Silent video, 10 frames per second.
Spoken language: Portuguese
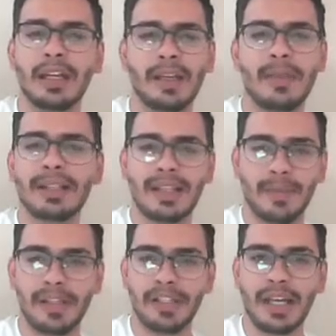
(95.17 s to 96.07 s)
que
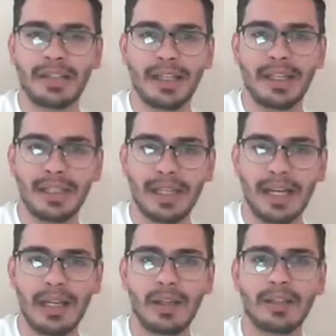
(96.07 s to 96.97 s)
basicamente é
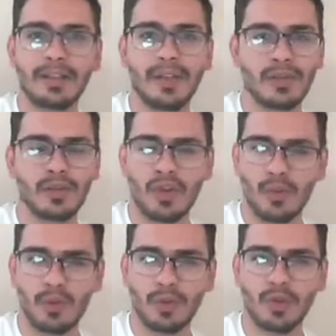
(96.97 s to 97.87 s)
secretar diversos
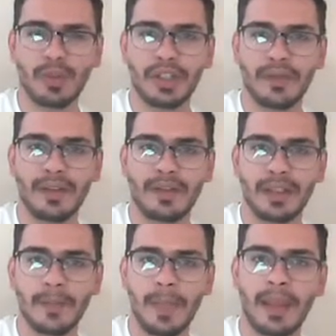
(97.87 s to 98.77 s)
hormônios, como a gente vai
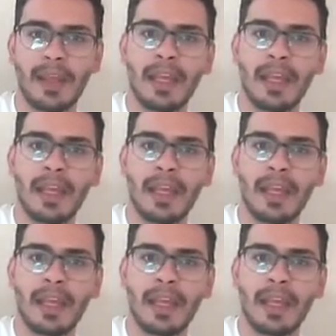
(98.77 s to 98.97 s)
ver.